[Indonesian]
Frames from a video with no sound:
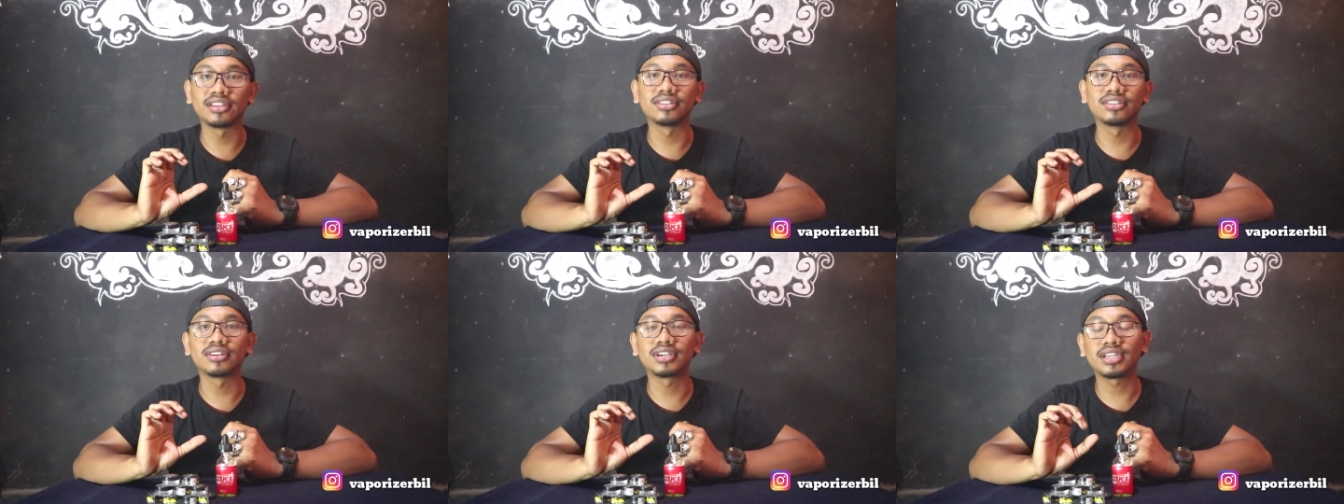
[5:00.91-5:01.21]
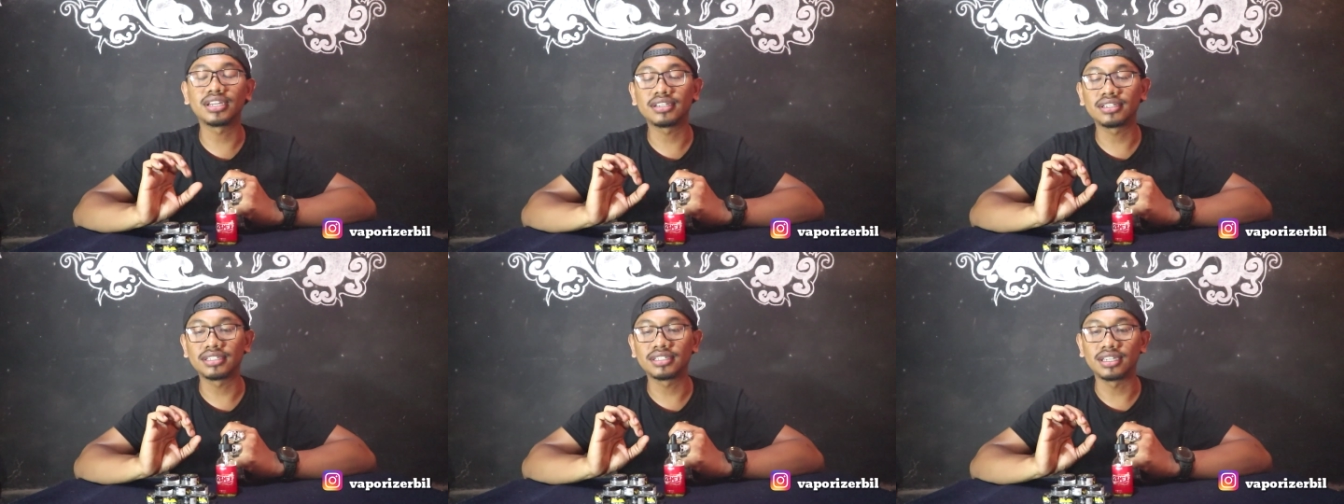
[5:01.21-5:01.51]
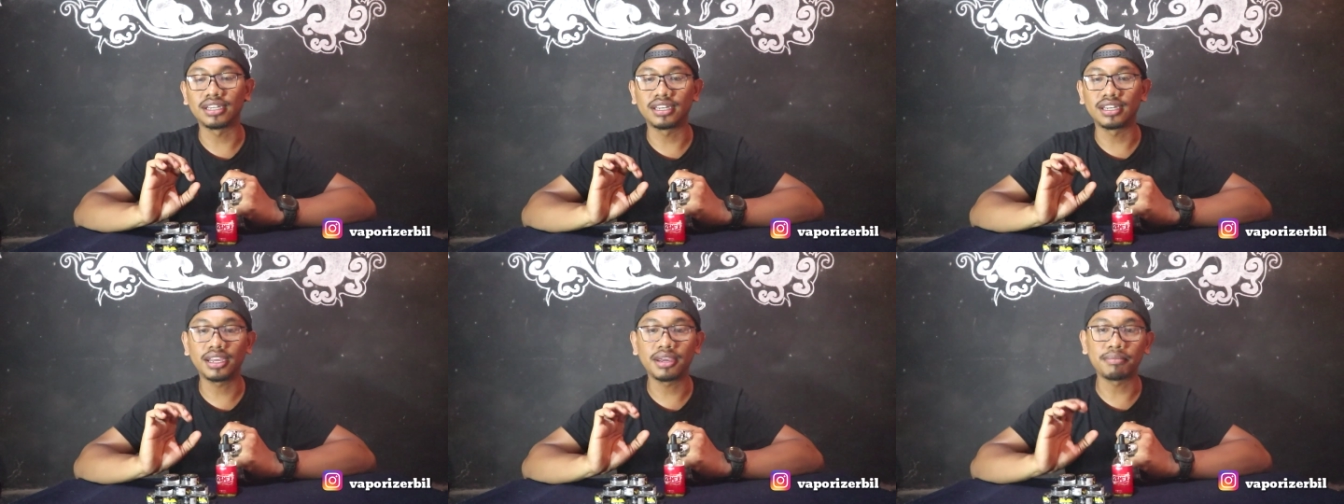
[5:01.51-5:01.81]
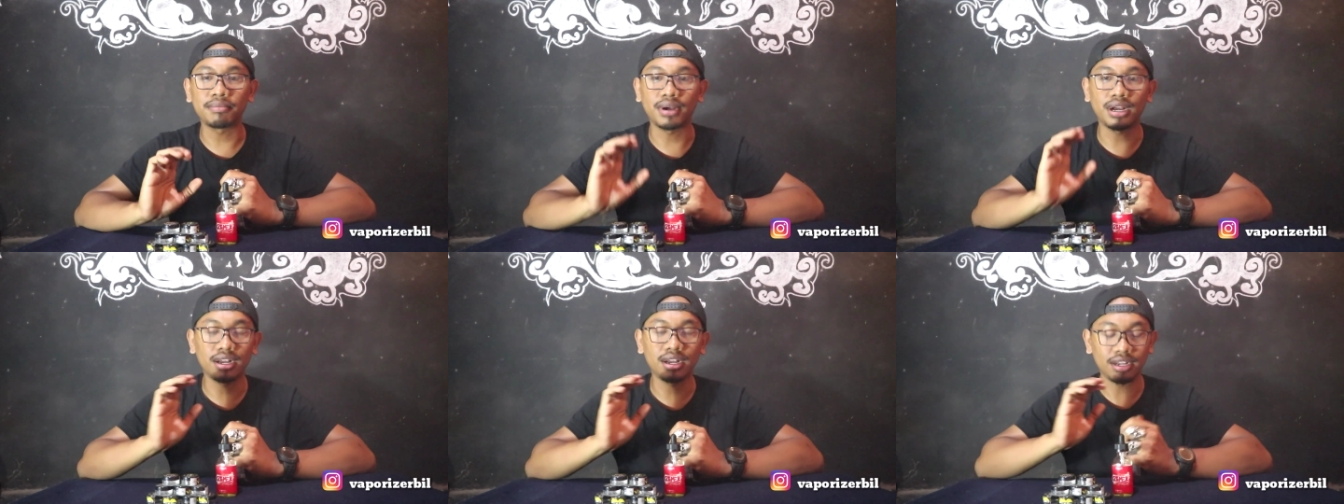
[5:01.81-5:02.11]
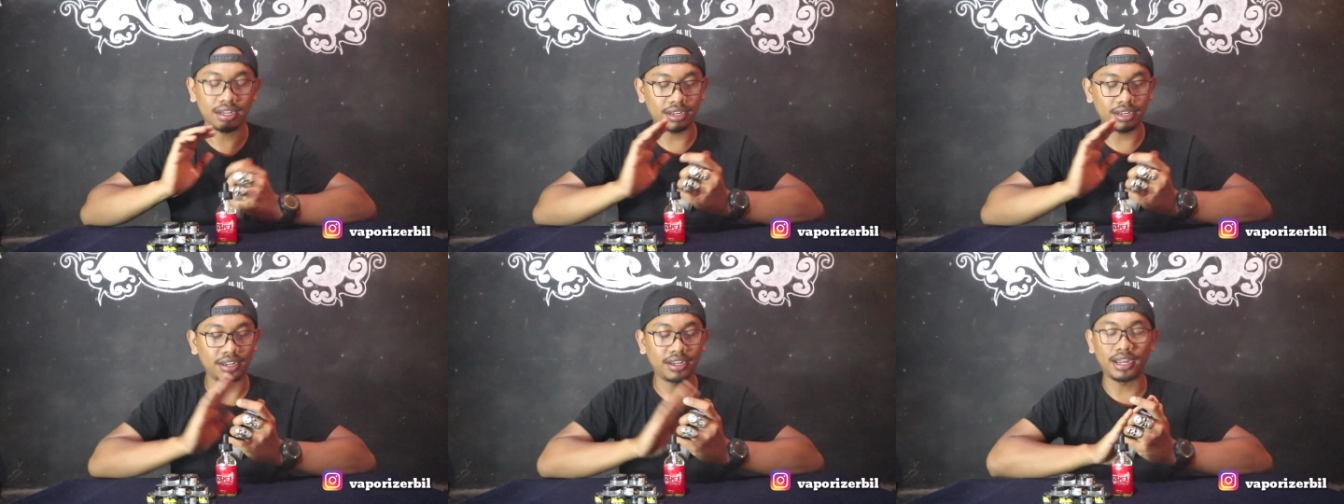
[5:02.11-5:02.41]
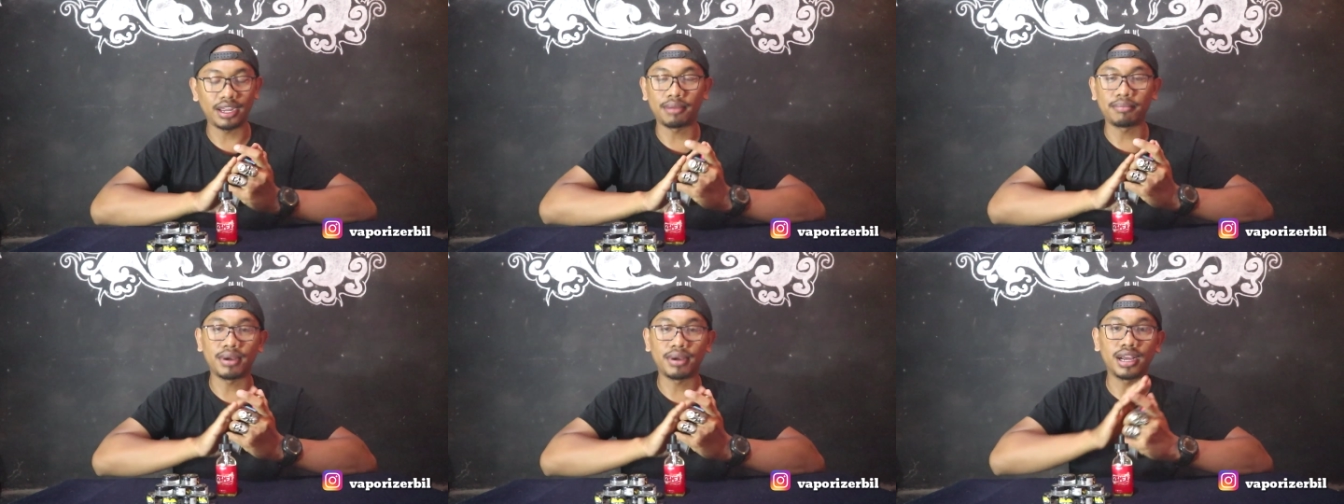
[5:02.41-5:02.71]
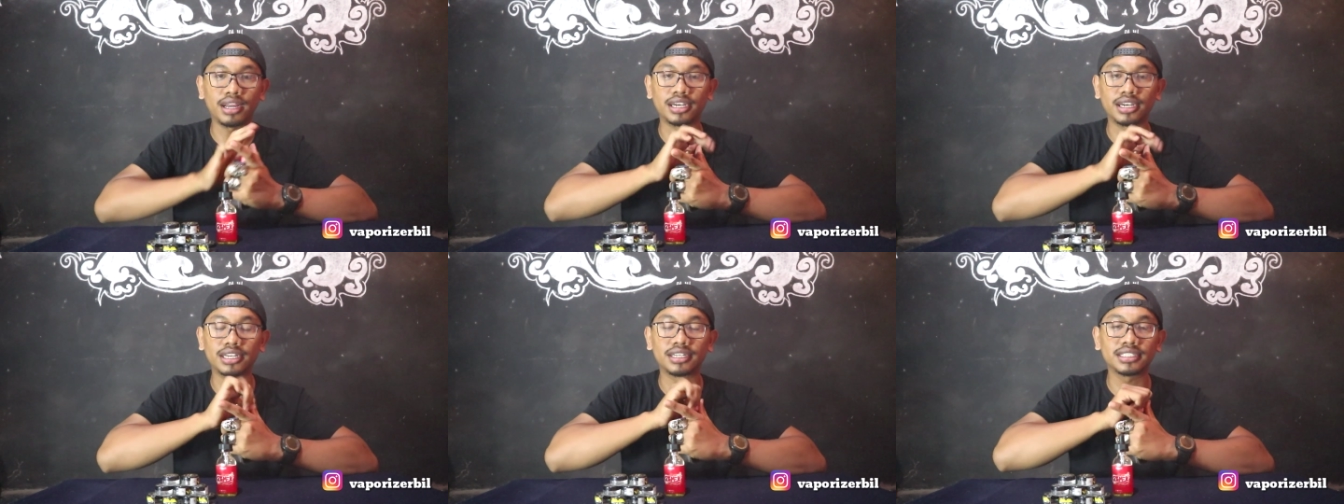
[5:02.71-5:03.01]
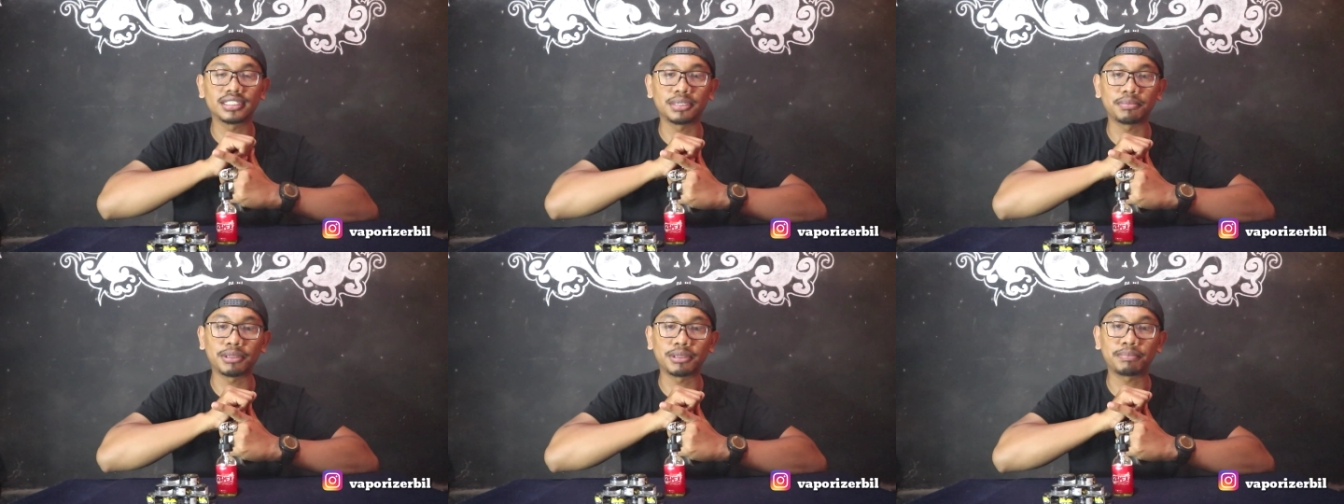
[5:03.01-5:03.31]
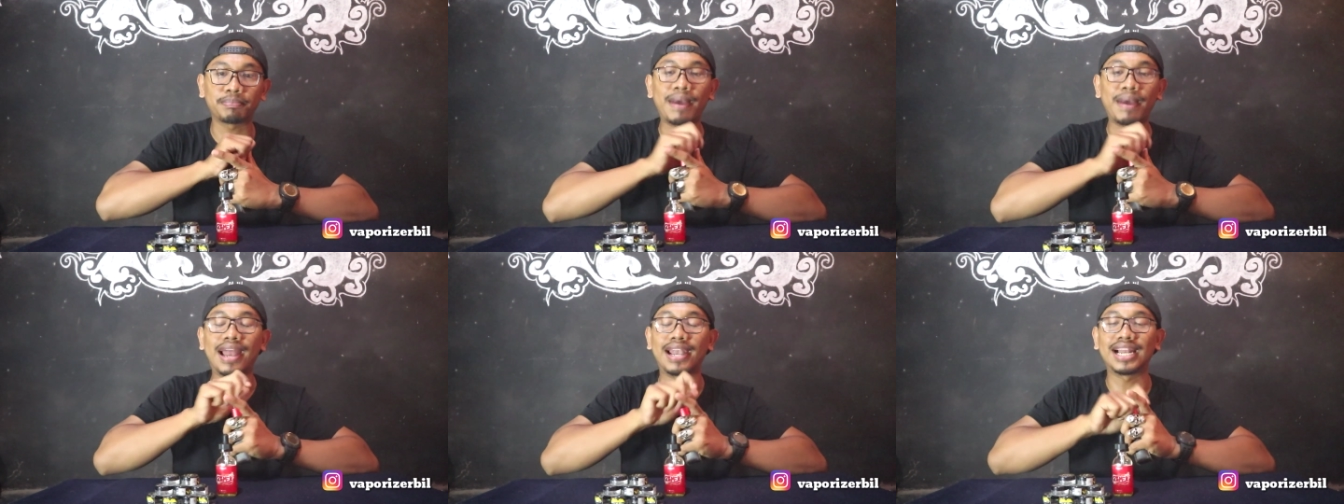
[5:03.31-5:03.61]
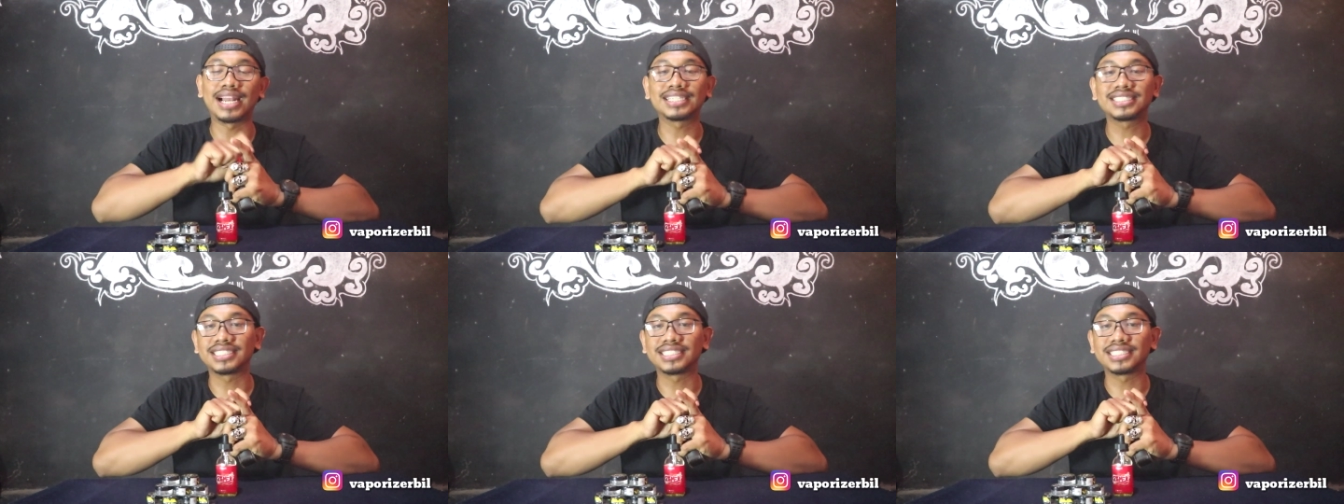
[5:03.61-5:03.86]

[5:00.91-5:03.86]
gitu kan jadi emang emang cepet panas